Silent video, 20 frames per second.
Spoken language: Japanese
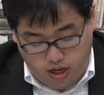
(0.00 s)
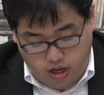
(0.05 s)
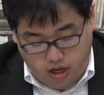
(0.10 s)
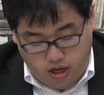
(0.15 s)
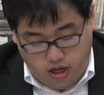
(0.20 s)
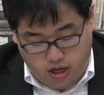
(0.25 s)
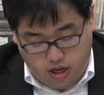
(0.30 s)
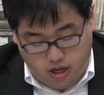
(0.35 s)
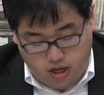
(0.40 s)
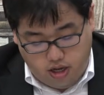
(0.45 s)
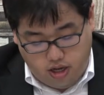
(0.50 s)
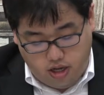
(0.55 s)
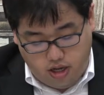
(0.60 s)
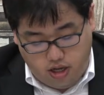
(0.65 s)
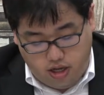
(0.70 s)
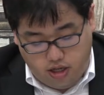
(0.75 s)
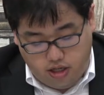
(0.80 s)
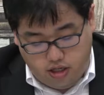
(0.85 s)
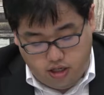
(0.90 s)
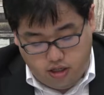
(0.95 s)
えー、
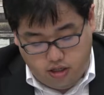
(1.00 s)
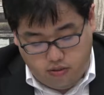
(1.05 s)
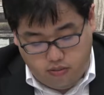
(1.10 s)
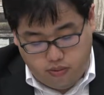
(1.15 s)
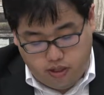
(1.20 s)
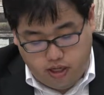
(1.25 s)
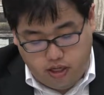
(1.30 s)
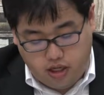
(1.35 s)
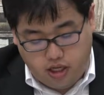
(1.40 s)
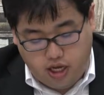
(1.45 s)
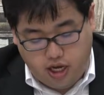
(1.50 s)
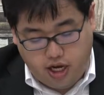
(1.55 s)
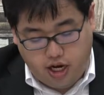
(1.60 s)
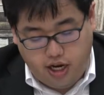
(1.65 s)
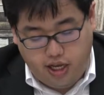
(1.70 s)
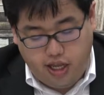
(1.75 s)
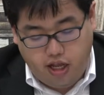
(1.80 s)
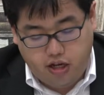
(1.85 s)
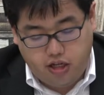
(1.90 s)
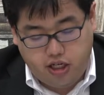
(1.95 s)
で、まあ、聞か
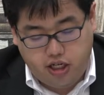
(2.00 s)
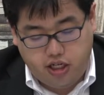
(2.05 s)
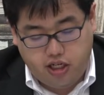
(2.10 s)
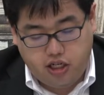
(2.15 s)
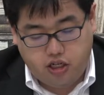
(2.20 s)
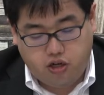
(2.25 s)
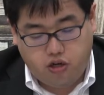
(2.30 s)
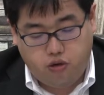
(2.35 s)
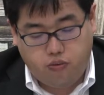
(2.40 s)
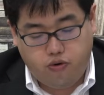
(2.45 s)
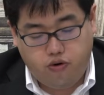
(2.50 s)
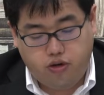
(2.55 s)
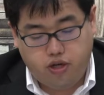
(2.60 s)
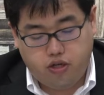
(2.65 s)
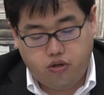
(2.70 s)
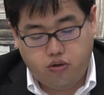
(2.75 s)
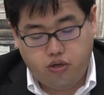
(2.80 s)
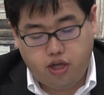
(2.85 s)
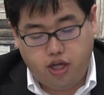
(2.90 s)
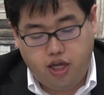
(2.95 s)
れてる知識そのものは
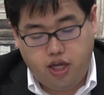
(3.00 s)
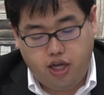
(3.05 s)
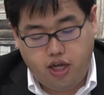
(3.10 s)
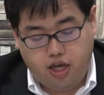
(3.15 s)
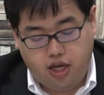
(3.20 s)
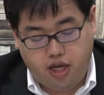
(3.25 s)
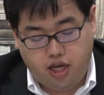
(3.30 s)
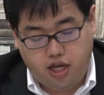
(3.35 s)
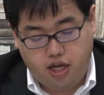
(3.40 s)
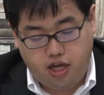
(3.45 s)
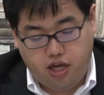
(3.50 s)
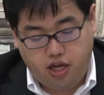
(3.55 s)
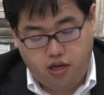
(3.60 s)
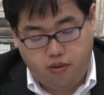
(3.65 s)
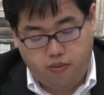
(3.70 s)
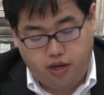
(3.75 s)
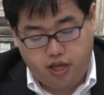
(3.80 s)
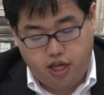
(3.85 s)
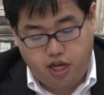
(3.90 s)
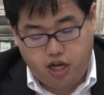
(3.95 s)
そんなに、
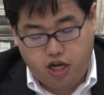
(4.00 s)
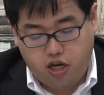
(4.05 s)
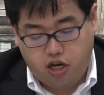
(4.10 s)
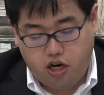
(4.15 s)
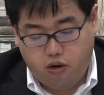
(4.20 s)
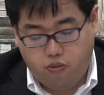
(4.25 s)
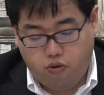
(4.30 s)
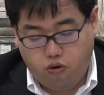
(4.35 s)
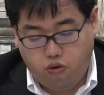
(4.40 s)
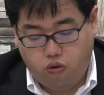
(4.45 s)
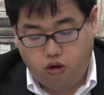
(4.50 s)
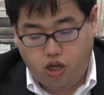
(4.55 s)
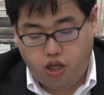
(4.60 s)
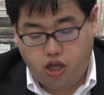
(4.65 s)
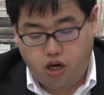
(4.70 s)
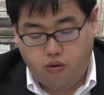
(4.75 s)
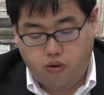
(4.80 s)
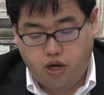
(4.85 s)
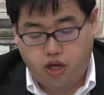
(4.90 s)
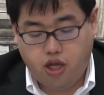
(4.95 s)
えー、マニアックなものとか
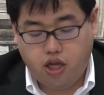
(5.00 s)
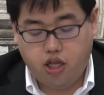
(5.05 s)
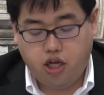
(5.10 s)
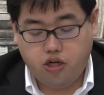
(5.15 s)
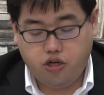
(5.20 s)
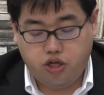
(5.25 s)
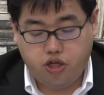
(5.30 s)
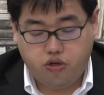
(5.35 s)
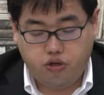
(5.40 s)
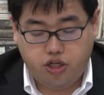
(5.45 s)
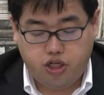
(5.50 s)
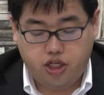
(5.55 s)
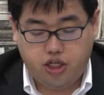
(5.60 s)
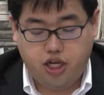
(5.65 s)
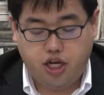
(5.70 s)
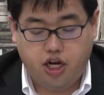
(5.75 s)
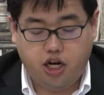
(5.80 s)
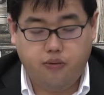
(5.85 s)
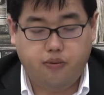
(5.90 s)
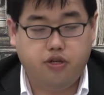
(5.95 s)
出るわけではなく基礎知
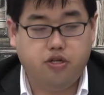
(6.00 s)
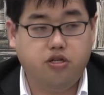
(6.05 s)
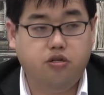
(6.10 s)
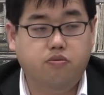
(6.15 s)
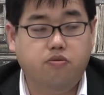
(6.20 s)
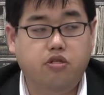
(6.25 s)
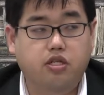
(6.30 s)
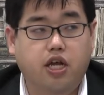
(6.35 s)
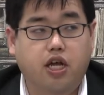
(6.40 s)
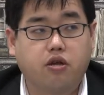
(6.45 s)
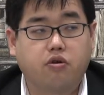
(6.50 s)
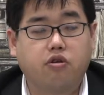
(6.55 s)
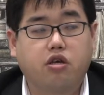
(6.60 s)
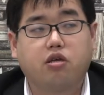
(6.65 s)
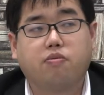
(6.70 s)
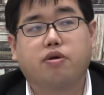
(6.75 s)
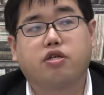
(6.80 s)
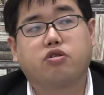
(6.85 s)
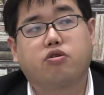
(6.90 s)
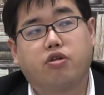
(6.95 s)
識があれば十分対応で
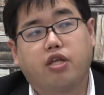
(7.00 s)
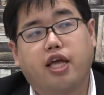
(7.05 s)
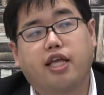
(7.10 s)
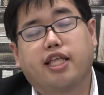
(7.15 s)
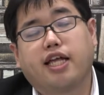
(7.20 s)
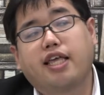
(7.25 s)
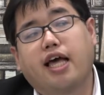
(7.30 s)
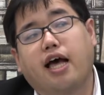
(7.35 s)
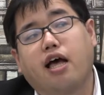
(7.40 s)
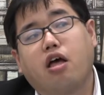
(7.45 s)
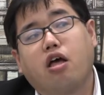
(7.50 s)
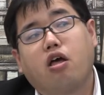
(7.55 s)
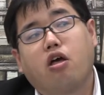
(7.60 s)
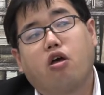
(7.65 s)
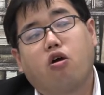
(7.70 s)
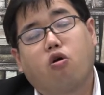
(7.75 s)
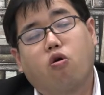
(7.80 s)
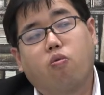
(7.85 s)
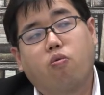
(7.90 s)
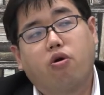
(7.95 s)
きますのでただ
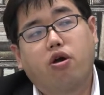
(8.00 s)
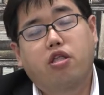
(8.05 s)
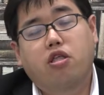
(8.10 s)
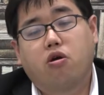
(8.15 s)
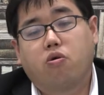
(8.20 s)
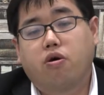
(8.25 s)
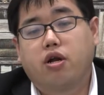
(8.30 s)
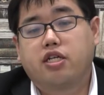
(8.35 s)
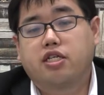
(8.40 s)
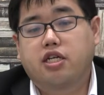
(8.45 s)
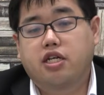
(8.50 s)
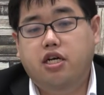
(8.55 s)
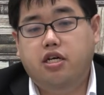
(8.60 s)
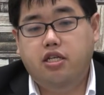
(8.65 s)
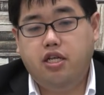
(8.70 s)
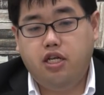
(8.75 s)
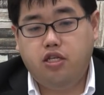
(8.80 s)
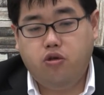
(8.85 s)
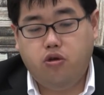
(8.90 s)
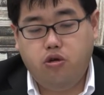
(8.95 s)
覚えて終わりじゃな
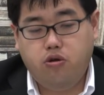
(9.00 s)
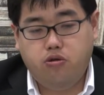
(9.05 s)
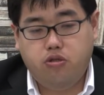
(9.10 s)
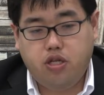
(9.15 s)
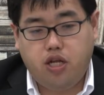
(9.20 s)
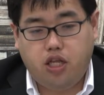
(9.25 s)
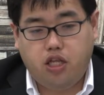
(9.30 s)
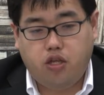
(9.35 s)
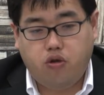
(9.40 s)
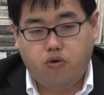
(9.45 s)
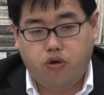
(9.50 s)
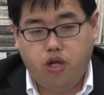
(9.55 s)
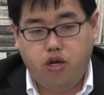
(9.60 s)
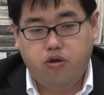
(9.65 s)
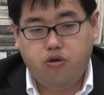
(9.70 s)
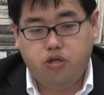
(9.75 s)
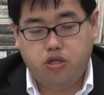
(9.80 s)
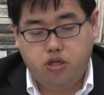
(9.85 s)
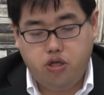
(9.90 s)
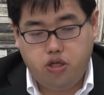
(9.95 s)
くてそれを使って解ける
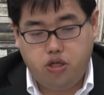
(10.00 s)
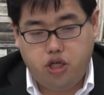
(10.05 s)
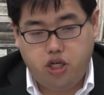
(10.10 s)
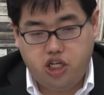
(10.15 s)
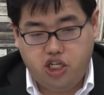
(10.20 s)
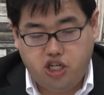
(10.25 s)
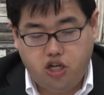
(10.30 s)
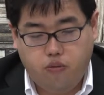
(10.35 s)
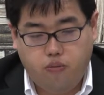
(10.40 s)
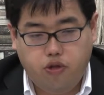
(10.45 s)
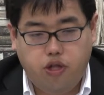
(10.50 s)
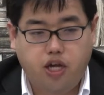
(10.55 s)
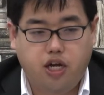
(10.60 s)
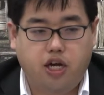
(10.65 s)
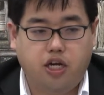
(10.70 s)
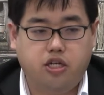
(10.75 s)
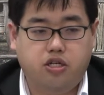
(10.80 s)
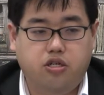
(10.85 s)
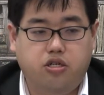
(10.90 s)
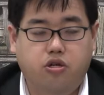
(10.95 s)
ようにするっていう意識を持って
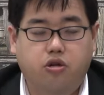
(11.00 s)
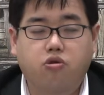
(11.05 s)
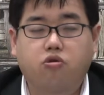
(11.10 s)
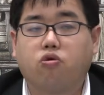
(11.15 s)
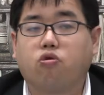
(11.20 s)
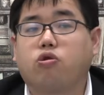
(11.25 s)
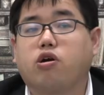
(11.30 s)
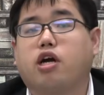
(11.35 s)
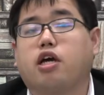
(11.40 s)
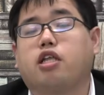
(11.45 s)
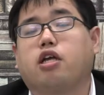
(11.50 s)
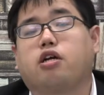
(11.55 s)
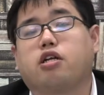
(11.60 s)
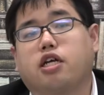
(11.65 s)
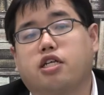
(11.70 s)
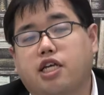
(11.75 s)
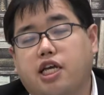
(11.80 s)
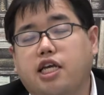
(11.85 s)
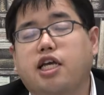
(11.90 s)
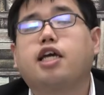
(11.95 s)
学習するように心がけてく
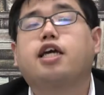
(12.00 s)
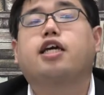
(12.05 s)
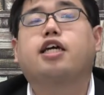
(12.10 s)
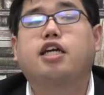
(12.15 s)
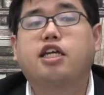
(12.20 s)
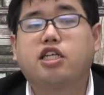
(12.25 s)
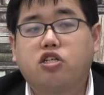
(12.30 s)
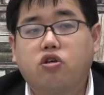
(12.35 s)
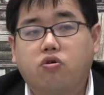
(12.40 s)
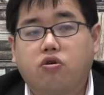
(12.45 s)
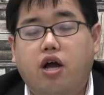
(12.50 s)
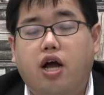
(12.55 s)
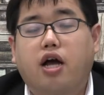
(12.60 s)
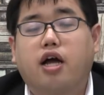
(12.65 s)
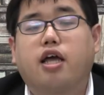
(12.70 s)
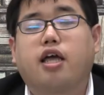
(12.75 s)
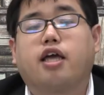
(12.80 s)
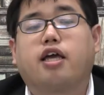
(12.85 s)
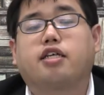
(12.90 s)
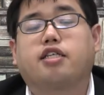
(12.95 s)
ださい以上
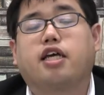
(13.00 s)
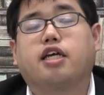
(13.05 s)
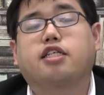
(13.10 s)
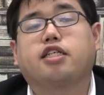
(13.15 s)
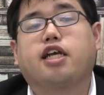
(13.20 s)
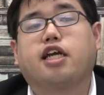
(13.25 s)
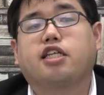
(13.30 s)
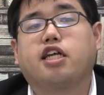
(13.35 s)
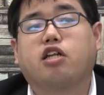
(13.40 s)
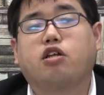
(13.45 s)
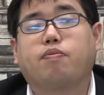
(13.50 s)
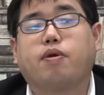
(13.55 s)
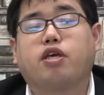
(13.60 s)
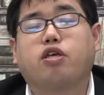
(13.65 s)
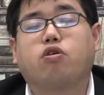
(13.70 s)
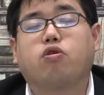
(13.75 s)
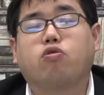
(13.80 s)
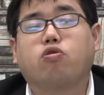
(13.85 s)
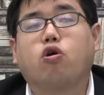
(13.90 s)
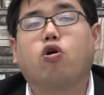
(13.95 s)
が、え政治経済の勉
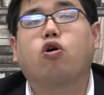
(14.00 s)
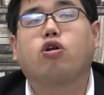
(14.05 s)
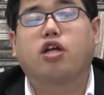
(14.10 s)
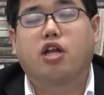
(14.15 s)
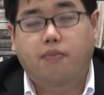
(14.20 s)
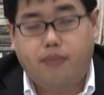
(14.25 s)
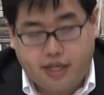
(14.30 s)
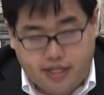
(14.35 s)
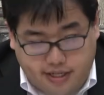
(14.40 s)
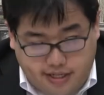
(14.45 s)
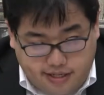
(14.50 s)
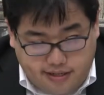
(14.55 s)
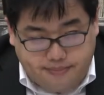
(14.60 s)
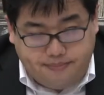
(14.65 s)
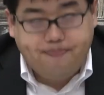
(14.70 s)
強となります